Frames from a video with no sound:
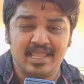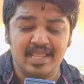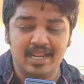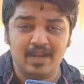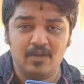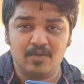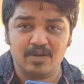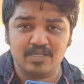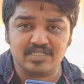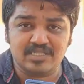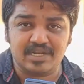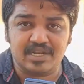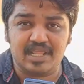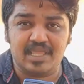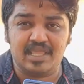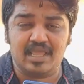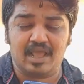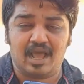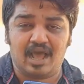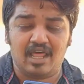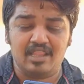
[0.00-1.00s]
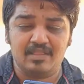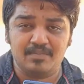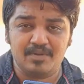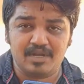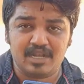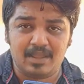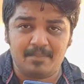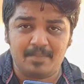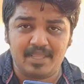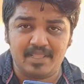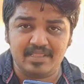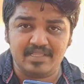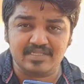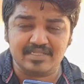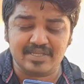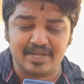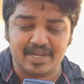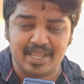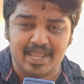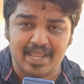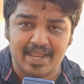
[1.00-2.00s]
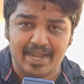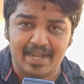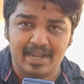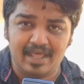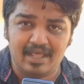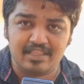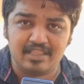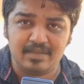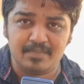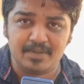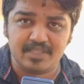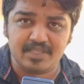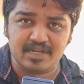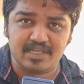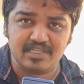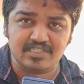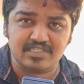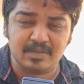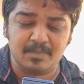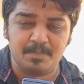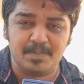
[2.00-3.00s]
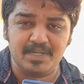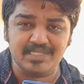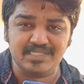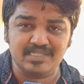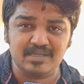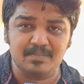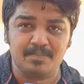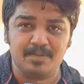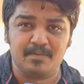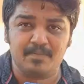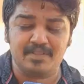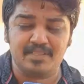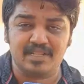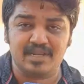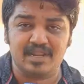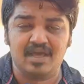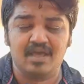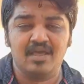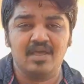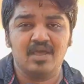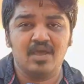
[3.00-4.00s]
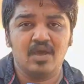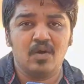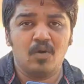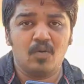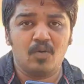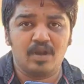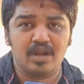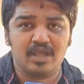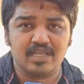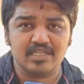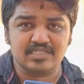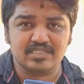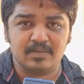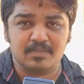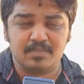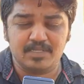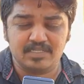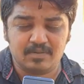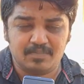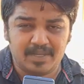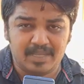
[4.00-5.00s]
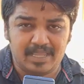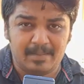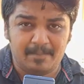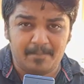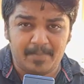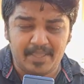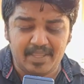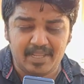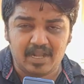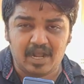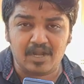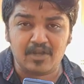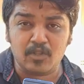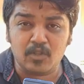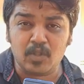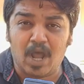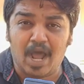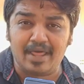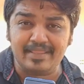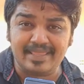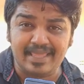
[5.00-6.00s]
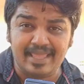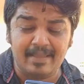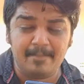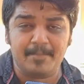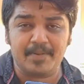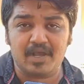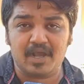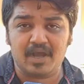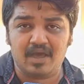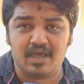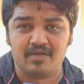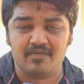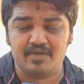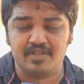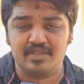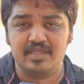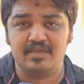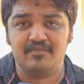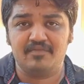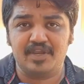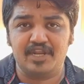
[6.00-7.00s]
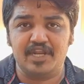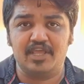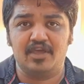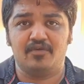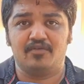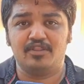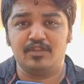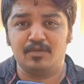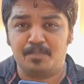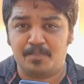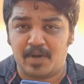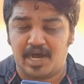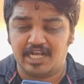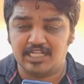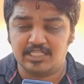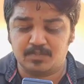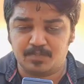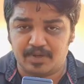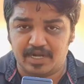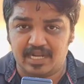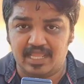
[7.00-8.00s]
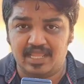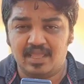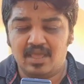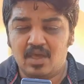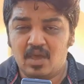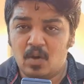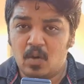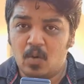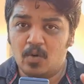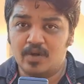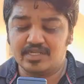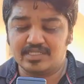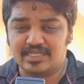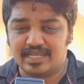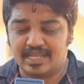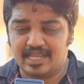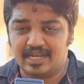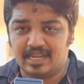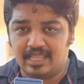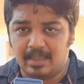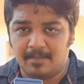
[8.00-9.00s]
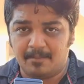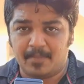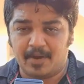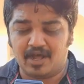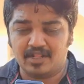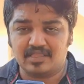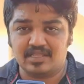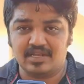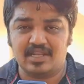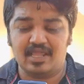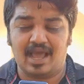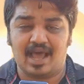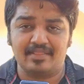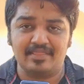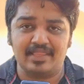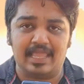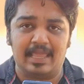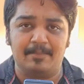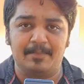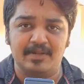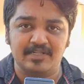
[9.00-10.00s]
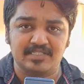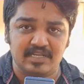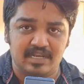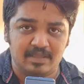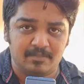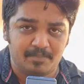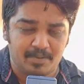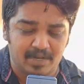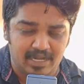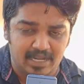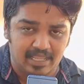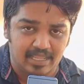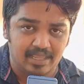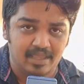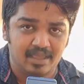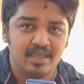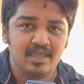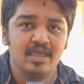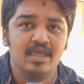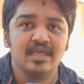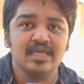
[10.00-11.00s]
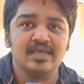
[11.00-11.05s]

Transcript: கீழே உள்ள செட்டிங் அது மட்டும் இல்லாமல் இந்த செட்டிங் எல்லாத்தையும் பார்த்தீங்கன்னா ஸ்டெப் பை ஸ்டெப்பாக பார்த்தீங்கன்னா உங்களுக்கு ஸ்டெப் பை ஸ்டெப்பாக எப்படி காட்டுதோ அதே பிரகாரம் வந்து வீடியோ வந்து பாஸ் பண்ணி ஒரு செகண்ட் நீங்கள் பார்த்துட்டு அந்த ஏபிஎன் செட்டிங் பண்ணிங்க